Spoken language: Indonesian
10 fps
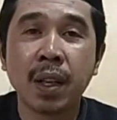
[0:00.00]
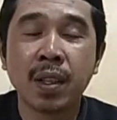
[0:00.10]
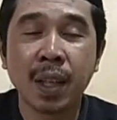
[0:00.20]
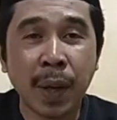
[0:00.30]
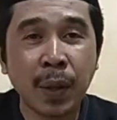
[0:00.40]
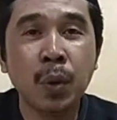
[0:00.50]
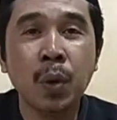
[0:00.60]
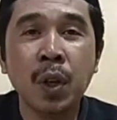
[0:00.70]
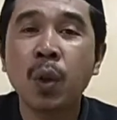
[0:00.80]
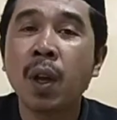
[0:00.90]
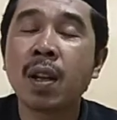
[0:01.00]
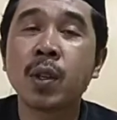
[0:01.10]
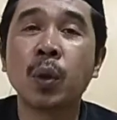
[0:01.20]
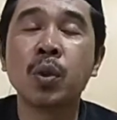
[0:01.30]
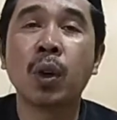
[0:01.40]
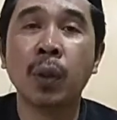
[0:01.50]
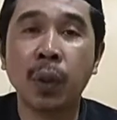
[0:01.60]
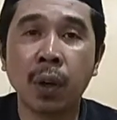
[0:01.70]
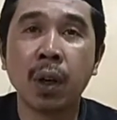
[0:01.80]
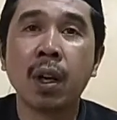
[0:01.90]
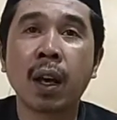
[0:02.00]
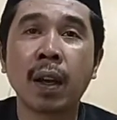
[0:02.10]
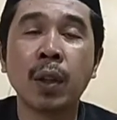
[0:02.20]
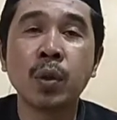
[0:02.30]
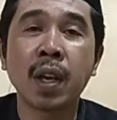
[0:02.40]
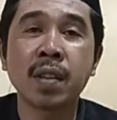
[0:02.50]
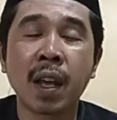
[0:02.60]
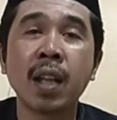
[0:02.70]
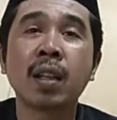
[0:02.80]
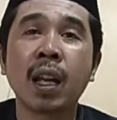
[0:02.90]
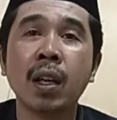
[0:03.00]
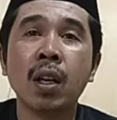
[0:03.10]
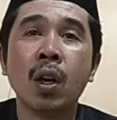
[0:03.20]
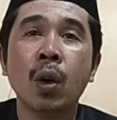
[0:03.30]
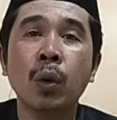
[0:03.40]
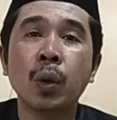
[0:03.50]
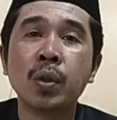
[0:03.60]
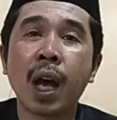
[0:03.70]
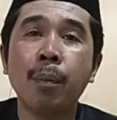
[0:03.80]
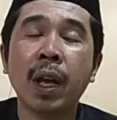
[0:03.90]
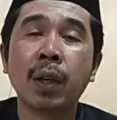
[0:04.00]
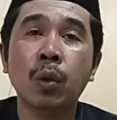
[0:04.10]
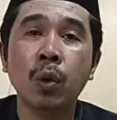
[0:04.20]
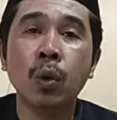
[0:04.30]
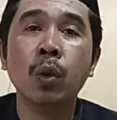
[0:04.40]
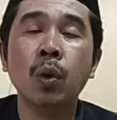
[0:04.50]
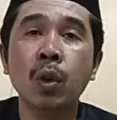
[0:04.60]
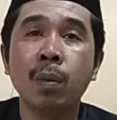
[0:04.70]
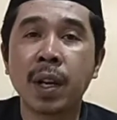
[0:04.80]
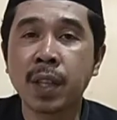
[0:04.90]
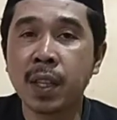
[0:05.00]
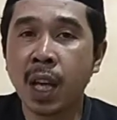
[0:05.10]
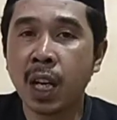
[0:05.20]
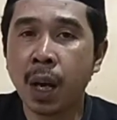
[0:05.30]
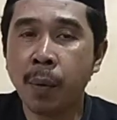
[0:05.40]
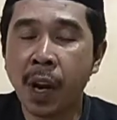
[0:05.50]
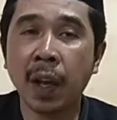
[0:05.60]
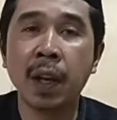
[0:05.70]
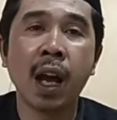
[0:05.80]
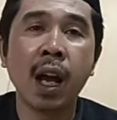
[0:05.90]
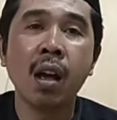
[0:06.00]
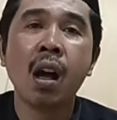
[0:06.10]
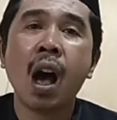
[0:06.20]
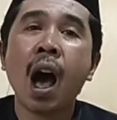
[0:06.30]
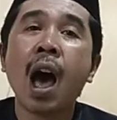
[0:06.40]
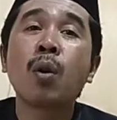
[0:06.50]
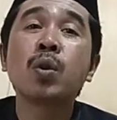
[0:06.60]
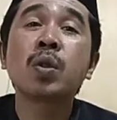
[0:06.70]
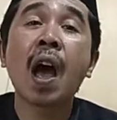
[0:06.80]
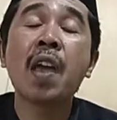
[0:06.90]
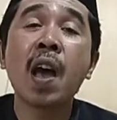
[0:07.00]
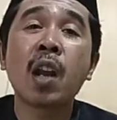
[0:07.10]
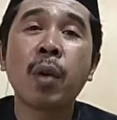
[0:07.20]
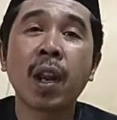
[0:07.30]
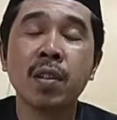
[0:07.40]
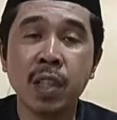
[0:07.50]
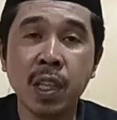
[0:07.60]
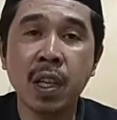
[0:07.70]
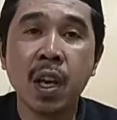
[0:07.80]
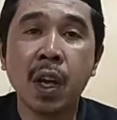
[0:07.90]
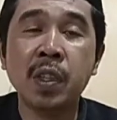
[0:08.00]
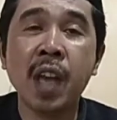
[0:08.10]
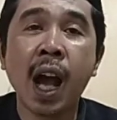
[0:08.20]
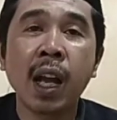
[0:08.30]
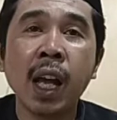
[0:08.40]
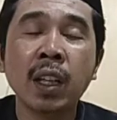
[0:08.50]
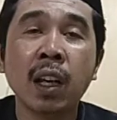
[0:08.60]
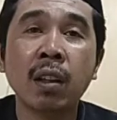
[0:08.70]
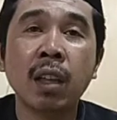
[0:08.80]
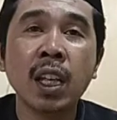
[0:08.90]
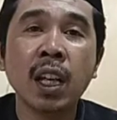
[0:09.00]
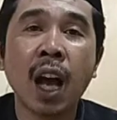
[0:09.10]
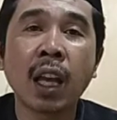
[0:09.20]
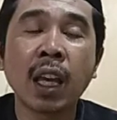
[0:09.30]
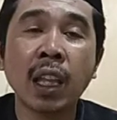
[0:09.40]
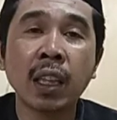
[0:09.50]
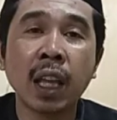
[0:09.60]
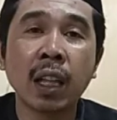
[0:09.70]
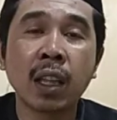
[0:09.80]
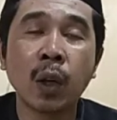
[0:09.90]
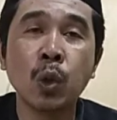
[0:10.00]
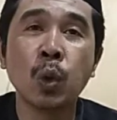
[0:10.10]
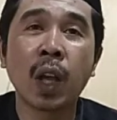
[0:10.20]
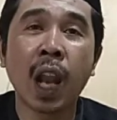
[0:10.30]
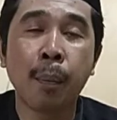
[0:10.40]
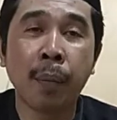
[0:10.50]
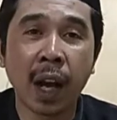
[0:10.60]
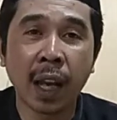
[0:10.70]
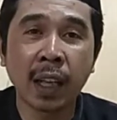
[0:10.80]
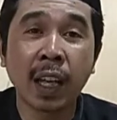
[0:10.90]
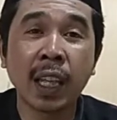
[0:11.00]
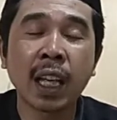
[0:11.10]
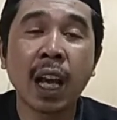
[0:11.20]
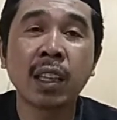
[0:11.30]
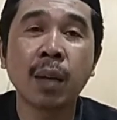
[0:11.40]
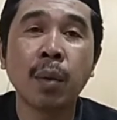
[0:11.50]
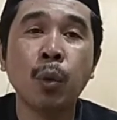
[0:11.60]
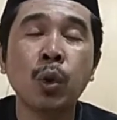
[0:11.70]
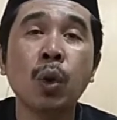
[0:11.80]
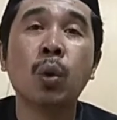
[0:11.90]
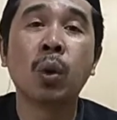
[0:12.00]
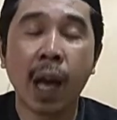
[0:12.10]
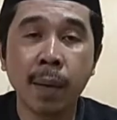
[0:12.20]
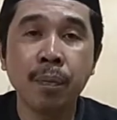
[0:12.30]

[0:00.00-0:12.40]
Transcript: Sahabatku, itu adalah satu contoh. Karena itu saya sarankan untuk sahabatku, di mana saja Anda berada, harus kaya referensi. Jangan ketika kita terjun ke lapangan, ketika kita membutuhkan,